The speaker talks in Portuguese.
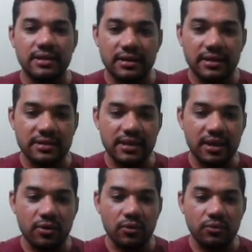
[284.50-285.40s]
e
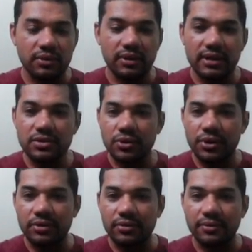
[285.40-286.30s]

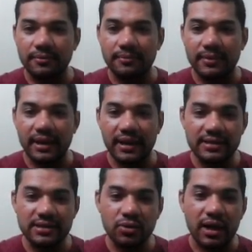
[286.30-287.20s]
0118,
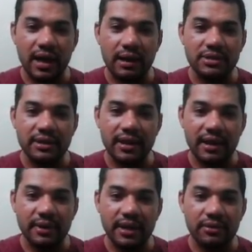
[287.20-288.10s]
beleza? E o cabo de
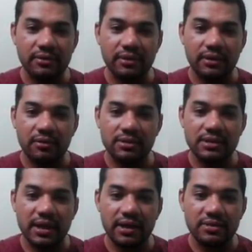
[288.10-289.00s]
aterramento então
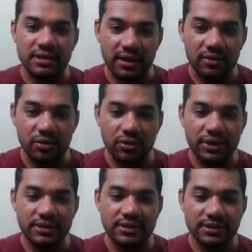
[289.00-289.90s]

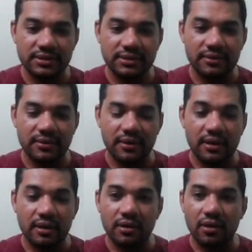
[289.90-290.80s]
002.
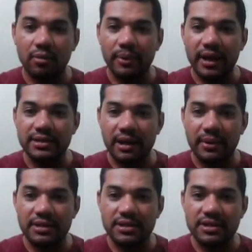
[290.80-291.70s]
Então
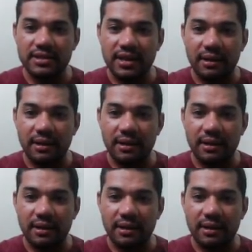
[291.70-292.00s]
praticamente já está